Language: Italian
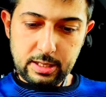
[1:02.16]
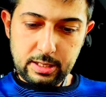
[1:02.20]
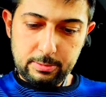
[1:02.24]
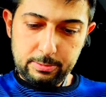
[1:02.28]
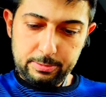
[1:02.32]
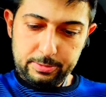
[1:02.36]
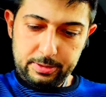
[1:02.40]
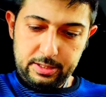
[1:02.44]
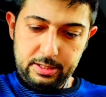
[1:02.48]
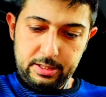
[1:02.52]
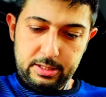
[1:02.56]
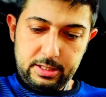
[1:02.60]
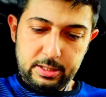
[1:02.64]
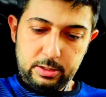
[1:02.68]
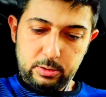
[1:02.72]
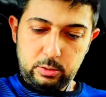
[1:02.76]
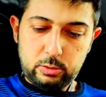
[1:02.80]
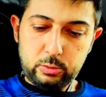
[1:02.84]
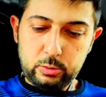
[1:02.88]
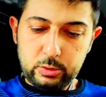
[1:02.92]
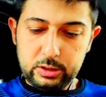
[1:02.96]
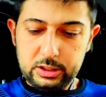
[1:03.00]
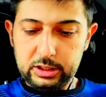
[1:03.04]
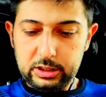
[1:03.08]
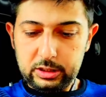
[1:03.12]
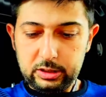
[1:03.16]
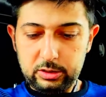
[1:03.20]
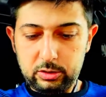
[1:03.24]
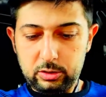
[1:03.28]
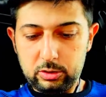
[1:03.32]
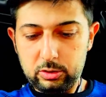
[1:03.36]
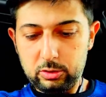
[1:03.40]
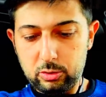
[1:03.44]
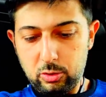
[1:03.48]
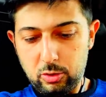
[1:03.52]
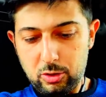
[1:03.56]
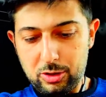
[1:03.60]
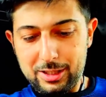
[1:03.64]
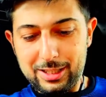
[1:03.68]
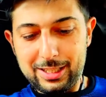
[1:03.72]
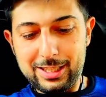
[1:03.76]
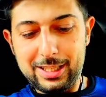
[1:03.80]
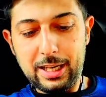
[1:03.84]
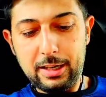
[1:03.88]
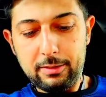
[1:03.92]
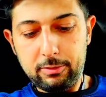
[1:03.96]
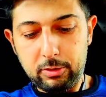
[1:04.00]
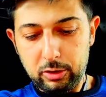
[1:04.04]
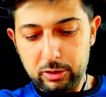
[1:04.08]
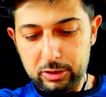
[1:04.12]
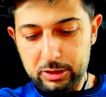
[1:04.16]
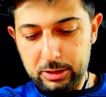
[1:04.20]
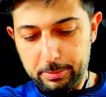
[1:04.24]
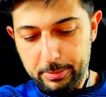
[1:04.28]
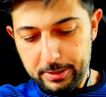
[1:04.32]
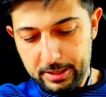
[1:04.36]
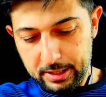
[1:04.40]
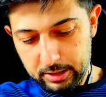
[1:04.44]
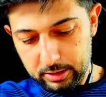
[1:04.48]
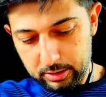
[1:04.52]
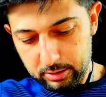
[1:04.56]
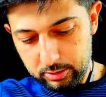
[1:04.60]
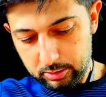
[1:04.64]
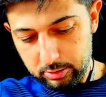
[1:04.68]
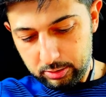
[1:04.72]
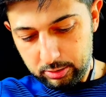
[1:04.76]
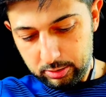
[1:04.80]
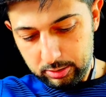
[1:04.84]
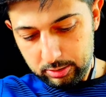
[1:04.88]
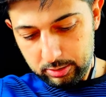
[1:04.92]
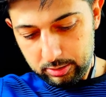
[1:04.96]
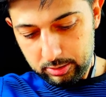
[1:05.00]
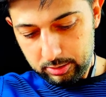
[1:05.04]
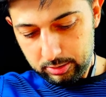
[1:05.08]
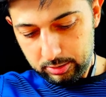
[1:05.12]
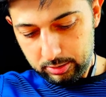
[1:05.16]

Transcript: aprire questo cavolo di pacco